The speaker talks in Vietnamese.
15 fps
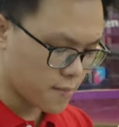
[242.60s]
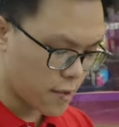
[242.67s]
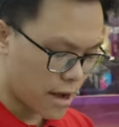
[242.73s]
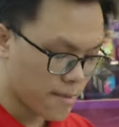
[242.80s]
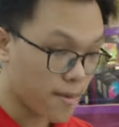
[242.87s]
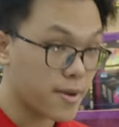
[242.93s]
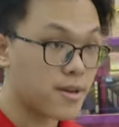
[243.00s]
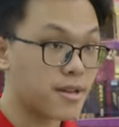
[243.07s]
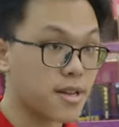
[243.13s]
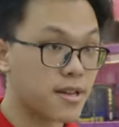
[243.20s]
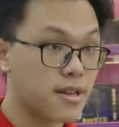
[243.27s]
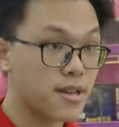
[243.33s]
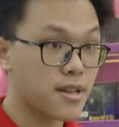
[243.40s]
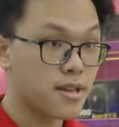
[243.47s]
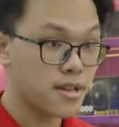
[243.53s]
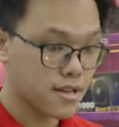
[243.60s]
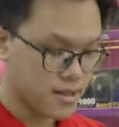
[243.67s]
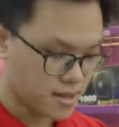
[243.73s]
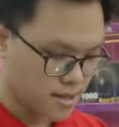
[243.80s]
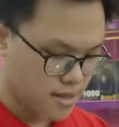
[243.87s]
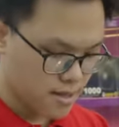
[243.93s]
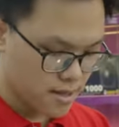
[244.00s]
RAM là bao nhiêu nhỉ?
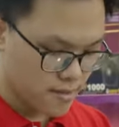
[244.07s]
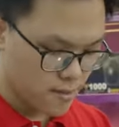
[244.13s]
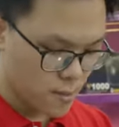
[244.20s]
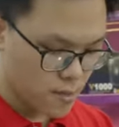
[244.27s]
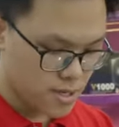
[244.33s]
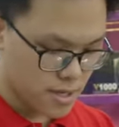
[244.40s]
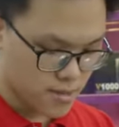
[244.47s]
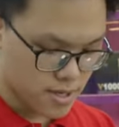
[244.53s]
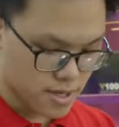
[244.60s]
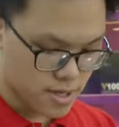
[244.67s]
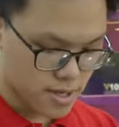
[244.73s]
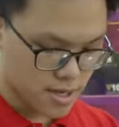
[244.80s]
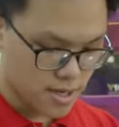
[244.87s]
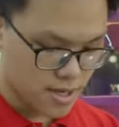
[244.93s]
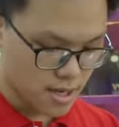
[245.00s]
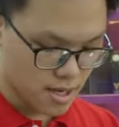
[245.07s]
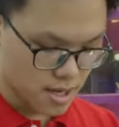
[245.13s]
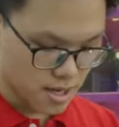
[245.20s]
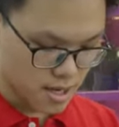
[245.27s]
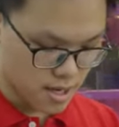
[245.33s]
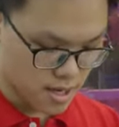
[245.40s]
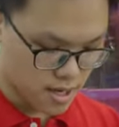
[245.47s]
4699.
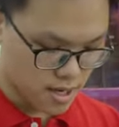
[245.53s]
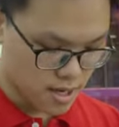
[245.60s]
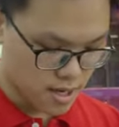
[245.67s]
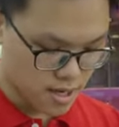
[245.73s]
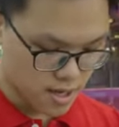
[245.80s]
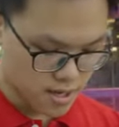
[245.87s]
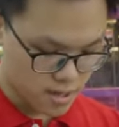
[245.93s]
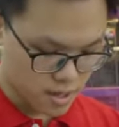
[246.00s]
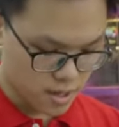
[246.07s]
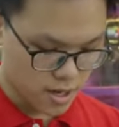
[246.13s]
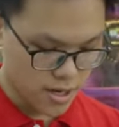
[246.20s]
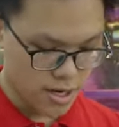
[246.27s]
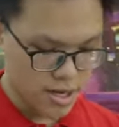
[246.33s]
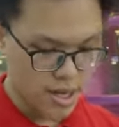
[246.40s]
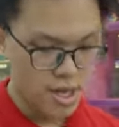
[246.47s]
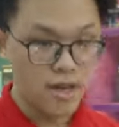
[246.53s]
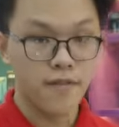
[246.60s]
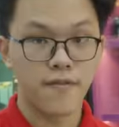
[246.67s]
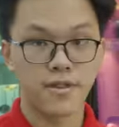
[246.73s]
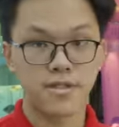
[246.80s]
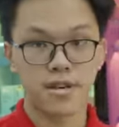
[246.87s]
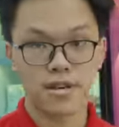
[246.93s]
À, rồi.
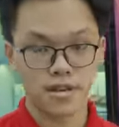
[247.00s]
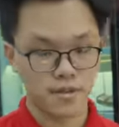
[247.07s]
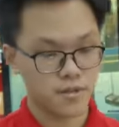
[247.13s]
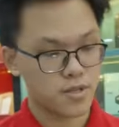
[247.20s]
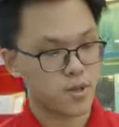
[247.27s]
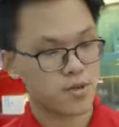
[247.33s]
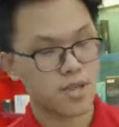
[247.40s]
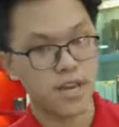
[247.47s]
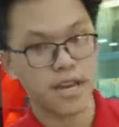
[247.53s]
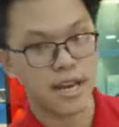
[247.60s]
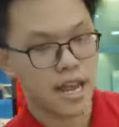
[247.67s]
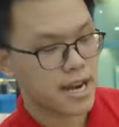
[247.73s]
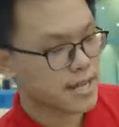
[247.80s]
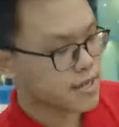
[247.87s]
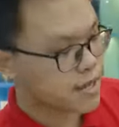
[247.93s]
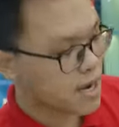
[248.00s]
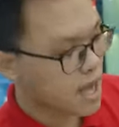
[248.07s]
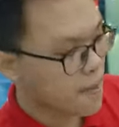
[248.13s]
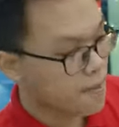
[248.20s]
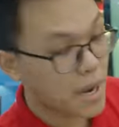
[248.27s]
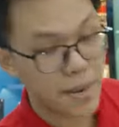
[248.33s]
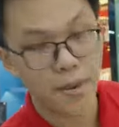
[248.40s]
Bây giờ số tiền đã lên tới
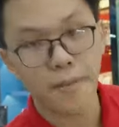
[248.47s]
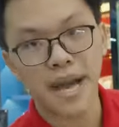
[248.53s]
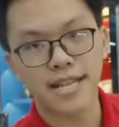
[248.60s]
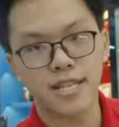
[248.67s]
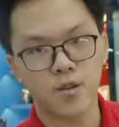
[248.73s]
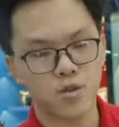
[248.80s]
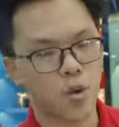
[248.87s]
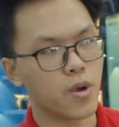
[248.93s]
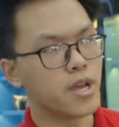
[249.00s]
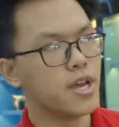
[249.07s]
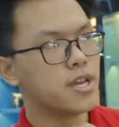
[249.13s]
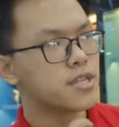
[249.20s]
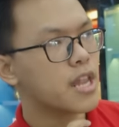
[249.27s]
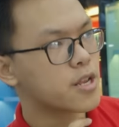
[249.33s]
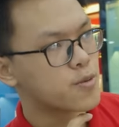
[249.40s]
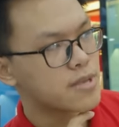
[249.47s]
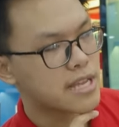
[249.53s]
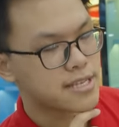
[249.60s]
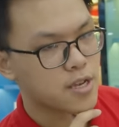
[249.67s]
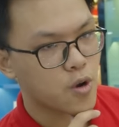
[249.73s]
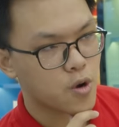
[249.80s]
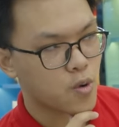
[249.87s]
là 73 triệu rồi. Tức là chúng
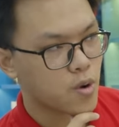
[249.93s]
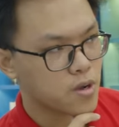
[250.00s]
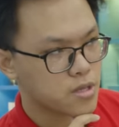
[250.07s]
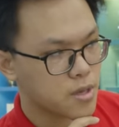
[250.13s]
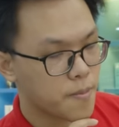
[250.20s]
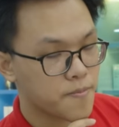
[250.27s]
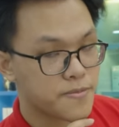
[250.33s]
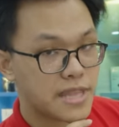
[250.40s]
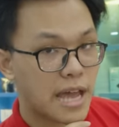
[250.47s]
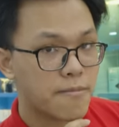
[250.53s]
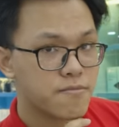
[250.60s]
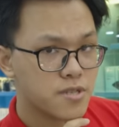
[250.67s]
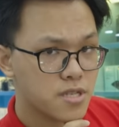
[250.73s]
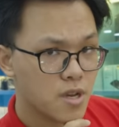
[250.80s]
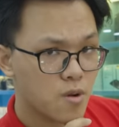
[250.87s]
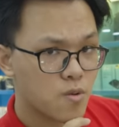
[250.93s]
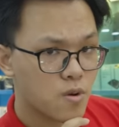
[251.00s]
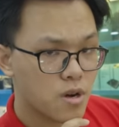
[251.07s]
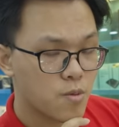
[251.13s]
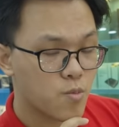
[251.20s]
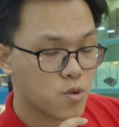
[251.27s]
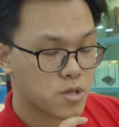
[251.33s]
ta sẽ còn khoảng tầm 8 triệu
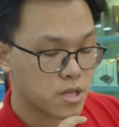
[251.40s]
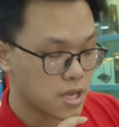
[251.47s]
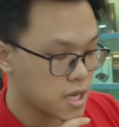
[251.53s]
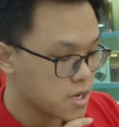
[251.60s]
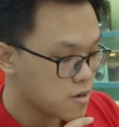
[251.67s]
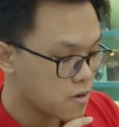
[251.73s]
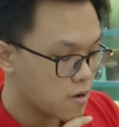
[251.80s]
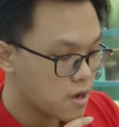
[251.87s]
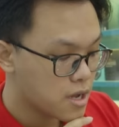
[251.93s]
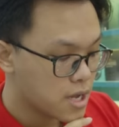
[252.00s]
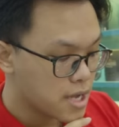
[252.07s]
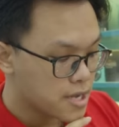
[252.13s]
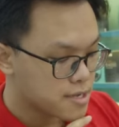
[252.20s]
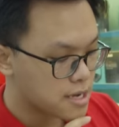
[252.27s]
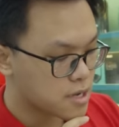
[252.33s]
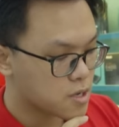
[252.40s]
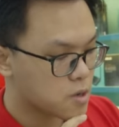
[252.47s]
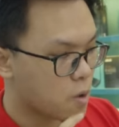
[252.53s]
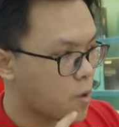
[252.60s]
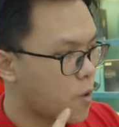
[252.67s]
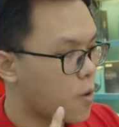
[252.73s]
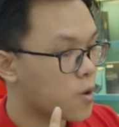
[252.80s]
hơn một tí nữa dành
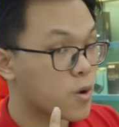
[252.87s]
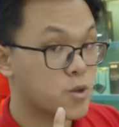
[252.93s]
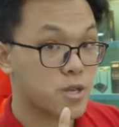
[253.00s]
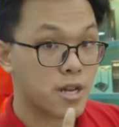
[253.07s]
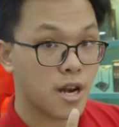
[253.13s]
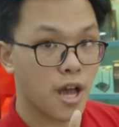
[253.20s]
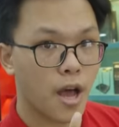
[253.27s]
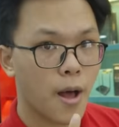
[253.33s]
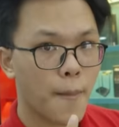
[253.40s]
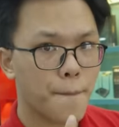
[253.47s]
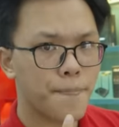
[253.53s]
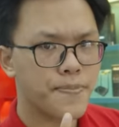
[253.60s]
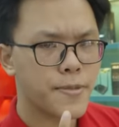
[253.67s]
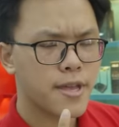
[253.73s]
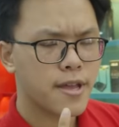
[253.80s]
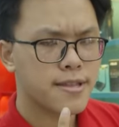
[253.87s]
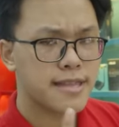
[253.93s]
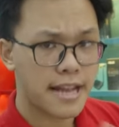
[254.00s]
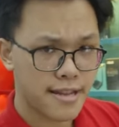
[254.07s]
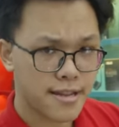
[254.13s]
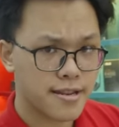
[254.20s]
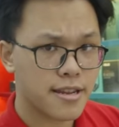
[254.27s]
cho đó chính là
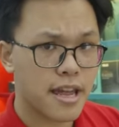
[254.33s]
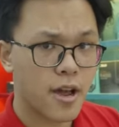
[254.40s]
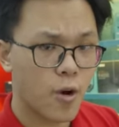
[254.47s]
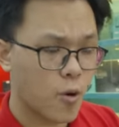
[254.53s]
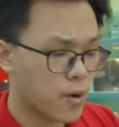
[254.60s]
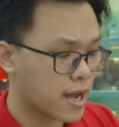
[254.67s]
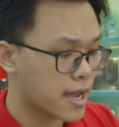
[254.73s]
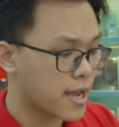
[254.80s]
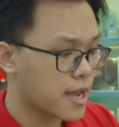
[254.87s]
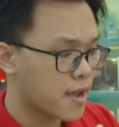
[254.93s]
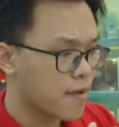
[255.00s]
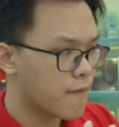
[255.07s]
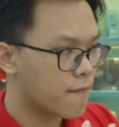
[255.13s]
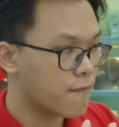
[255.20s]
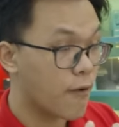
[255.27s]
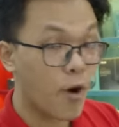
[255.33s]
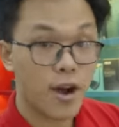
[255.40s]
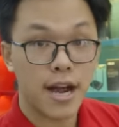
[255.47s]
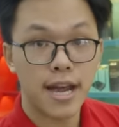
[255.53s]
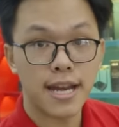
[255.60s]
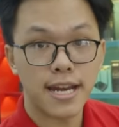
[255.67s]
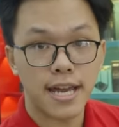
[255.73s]
tản nhiệt AIO này, vỏ
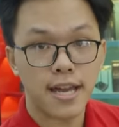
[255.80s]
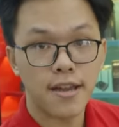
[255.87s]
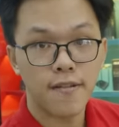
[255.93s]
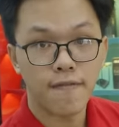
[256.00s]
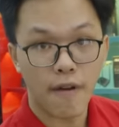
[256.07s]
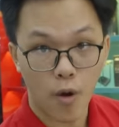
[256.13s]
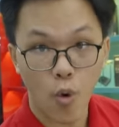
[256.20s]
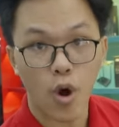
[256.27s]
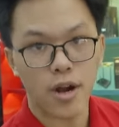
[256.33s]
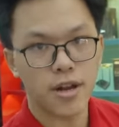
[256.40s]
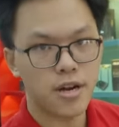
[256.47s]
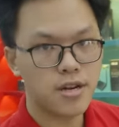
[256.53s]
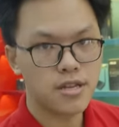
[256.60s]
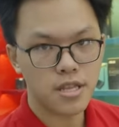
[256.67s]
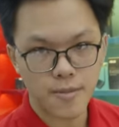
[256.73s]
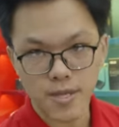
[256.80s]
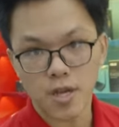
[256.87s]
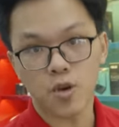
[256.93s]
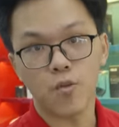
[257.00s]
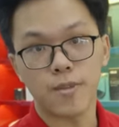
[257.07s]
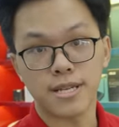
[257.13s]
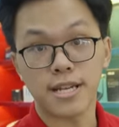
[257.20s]
cây này và nguồn nữa. Thì bây giờ
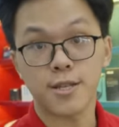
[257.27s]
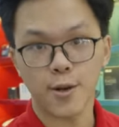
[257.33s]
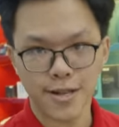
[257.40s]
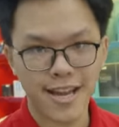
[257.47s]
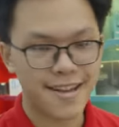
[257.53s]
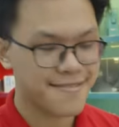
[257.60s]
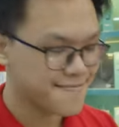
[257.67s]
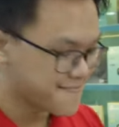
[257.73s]
cùng mình ra chọn nhá.